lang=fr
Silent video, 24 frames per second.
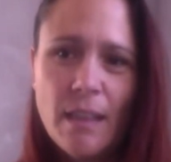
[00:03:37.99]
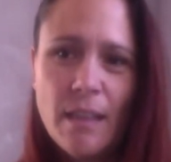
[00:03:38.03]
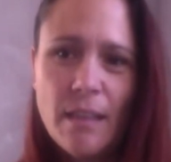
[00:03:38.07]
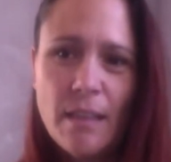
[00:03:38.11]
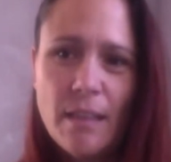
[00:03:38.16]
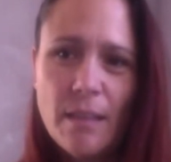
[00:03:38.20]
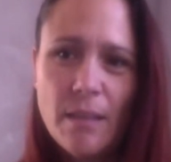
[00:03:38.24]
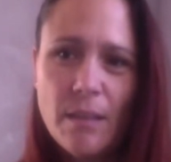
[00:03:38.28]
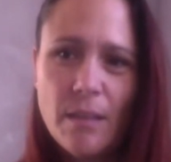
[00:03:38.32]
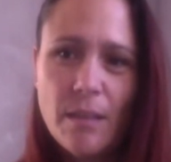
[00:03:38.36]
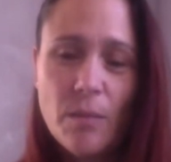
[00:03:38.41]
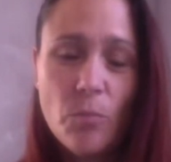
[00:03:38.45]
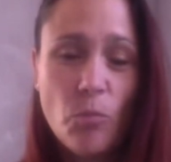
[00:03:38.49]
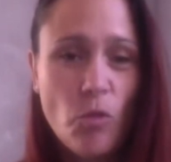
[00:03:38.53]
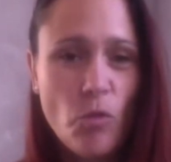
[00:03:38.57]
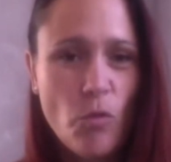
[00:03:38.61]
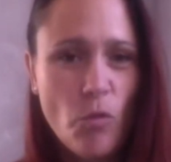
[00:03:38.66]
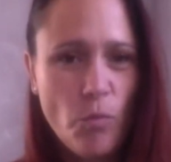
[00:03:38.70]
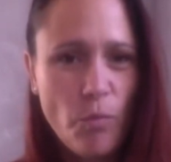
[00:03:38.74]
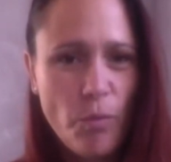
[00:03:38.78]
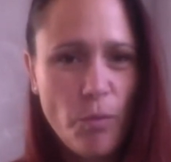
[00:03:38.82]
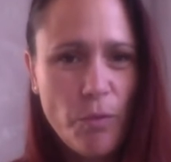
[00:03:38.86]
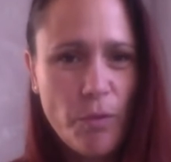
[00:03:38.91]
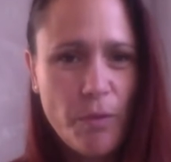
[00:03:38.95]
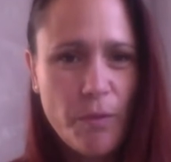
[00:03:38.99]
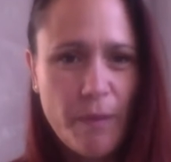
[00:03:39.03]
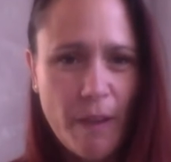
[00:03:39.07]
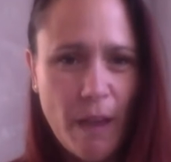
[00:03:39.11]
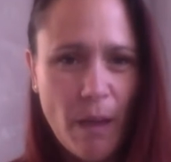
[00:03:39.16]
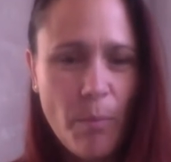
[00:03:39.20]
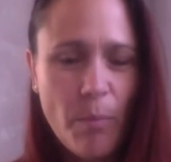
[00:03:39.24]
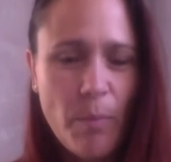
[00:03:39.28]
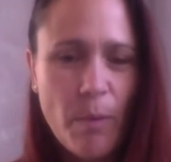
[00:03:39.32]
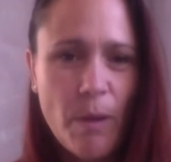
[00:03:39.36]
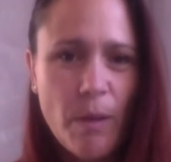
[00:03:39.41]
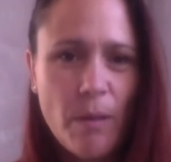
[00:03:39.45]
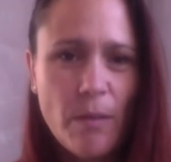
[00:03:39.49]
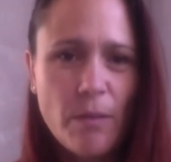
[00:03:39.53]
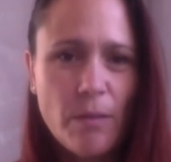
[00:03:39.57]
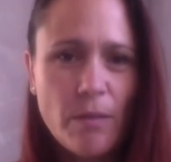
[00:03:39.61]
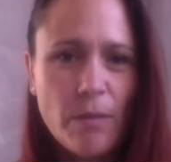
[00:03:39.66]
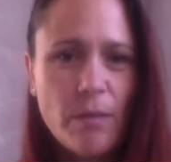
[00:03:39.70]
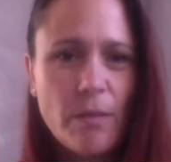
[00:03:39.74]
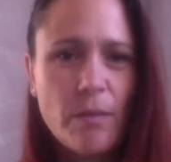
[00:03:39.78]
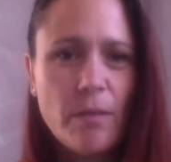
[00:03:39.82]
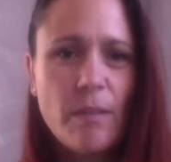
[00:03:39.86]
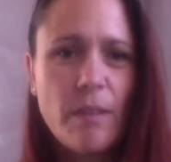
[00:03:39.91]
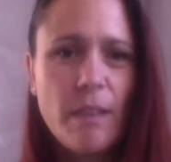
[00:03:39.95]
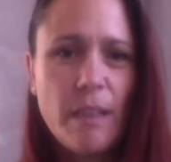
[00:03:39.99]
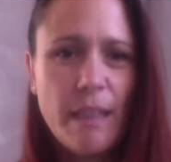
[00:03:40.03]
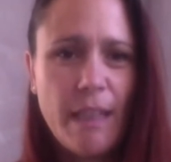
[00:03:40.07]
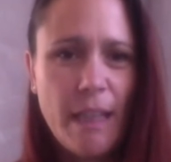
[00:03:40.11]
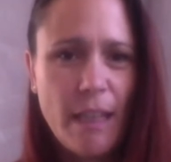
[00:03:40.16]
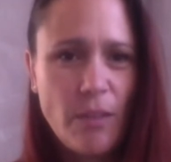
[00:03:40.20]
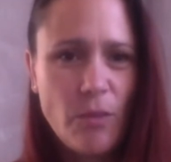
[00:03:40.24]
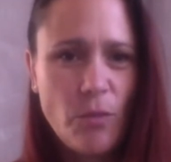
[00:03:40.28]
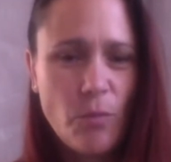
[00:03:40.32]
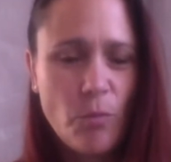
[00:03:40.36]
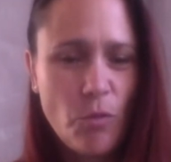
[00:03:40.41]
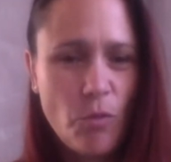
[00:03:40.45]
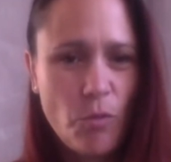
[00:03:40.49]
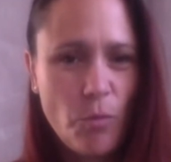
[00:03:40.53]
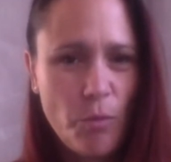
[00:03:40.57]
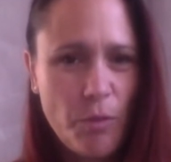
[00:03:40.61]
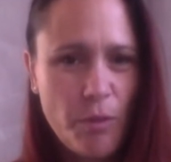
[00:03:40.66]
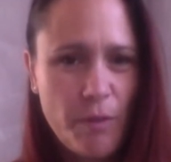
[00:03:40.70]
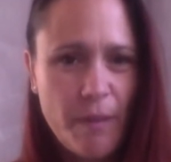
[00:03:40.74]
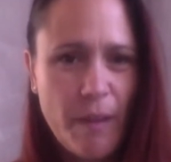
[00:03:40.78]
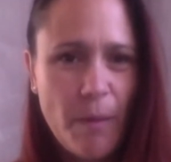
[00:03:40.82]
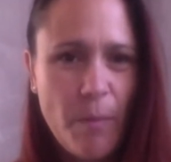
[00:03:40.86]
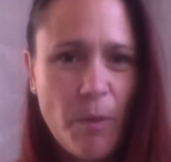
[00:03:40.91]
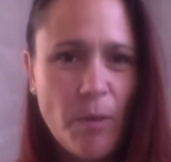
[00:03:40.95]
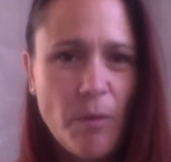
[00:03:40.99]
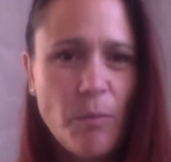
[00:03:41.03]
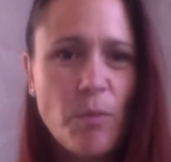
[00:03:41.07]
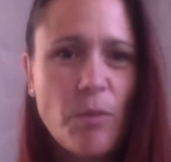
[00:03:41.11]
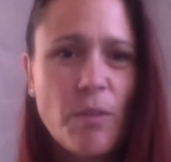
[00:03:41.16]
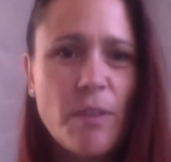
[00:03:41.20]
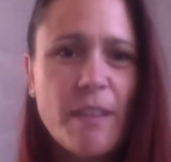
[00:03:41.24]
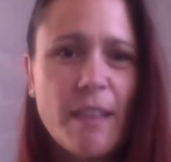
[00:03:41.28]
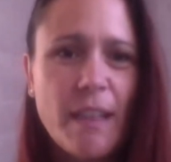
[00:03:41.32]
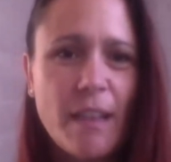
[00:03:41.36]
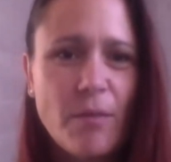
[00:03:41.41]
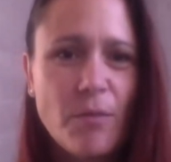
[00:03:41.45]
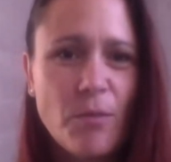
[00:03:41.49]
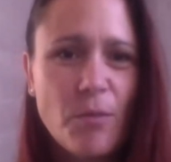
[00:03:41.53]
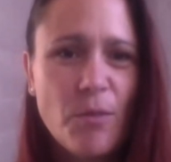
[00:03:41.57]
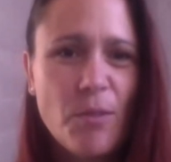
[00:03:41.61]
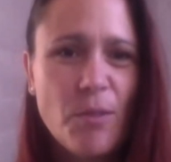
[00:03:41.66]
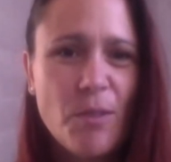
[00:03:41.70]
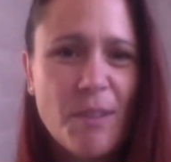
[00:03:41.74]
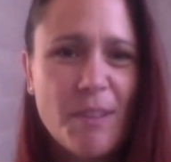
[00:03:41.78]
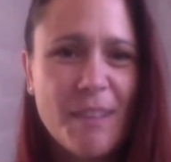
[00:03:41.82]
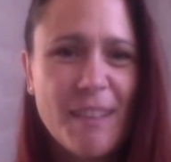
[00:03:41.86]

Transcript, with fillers: c'est beaucoup plus frappant, les cartes sont beaucoup plus frappantes pour le cerveau